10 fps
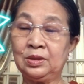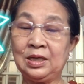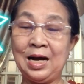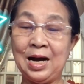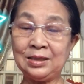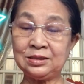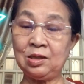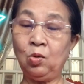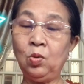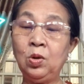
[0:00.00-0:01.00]
khá
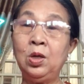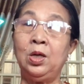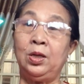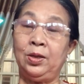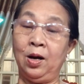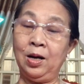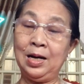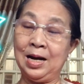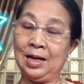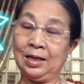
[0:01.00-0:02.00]
xấu đó
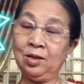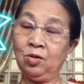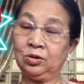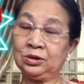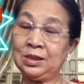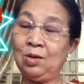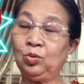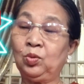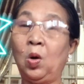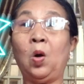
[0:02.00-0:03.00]
là cái con
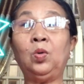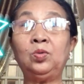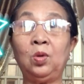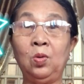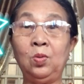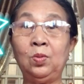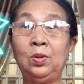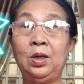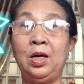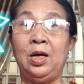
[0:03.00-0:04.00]
sao thổ tú
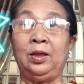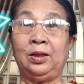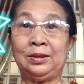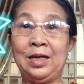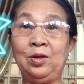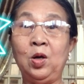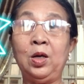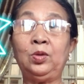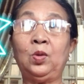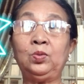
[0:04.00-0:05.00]
người ta
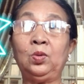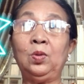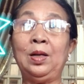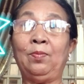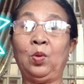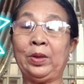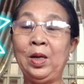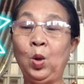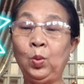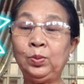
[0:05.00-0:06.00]
nói thổ tú là một
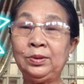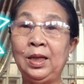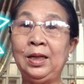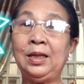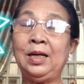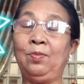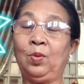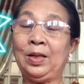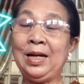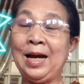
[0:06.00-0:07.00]
cái hung tinh hay là
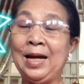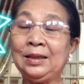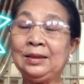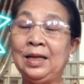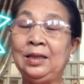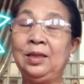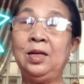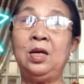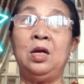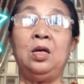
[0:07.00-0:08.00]
một cái ác tinh
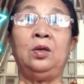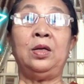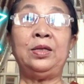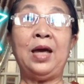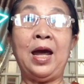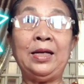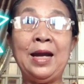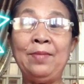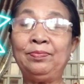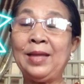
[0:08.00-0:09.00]
nó dễ
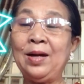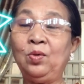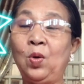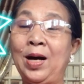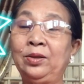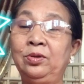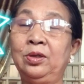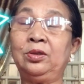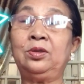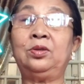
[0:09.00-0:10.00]
đem tai họa
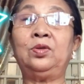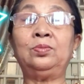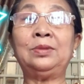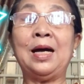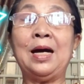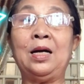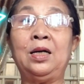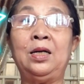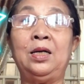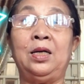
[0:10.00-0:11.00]
cho chúng ta
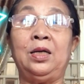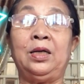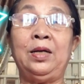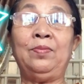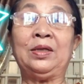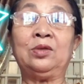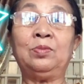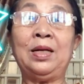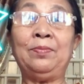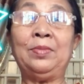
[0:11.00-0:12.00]
khi mà
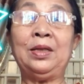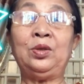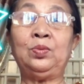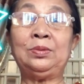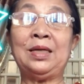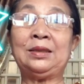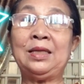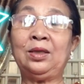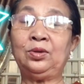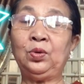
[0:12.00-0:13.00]
trong năm á, chúng ta
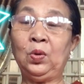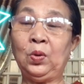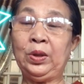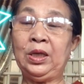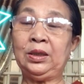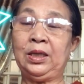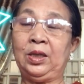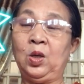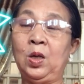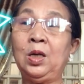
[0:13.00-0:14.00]
chăn nuôi á,
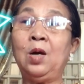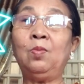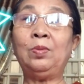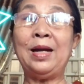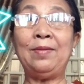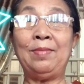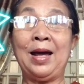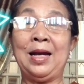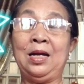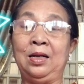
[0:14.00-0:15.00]
thì nó không đem
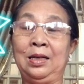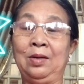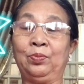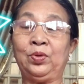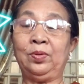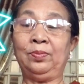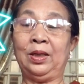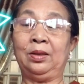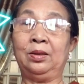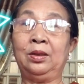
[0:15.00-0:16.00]
lại lợi lộc cho
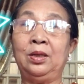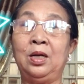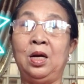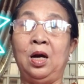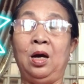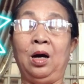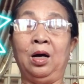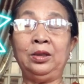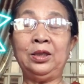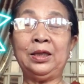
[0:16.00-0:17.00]
mình
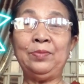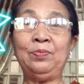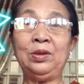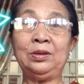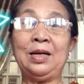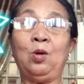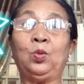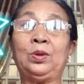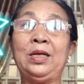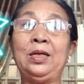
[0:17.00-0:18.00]
ở những cái bước
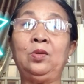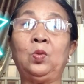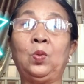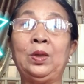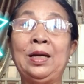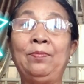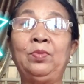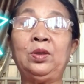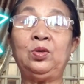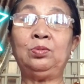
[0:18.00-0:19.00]
đầu tiên của
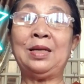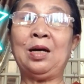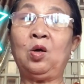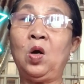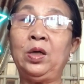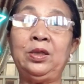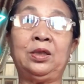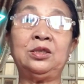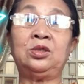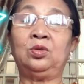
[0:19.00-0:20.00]
năm đó chúng ta có
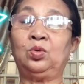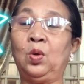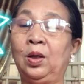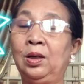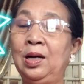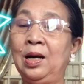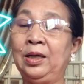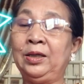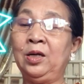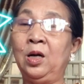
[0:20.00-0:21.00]
những cái sự thuận
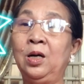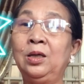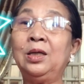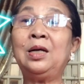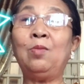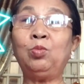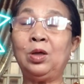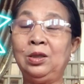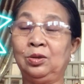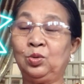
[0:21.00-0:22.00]
lợi nó nó không
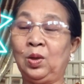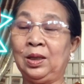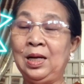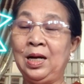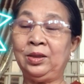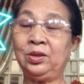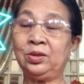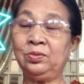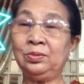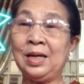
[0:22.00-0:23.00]
có được thuận lợi cho
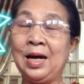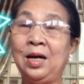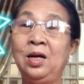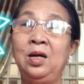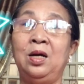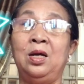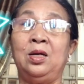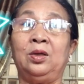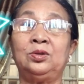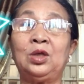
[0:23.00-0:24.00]
chúng ta
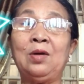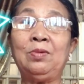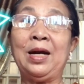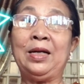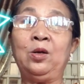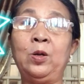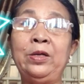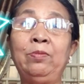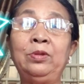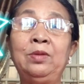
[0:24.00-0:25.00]
sau này nó
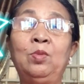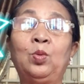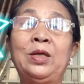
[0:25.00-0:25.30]
giống như một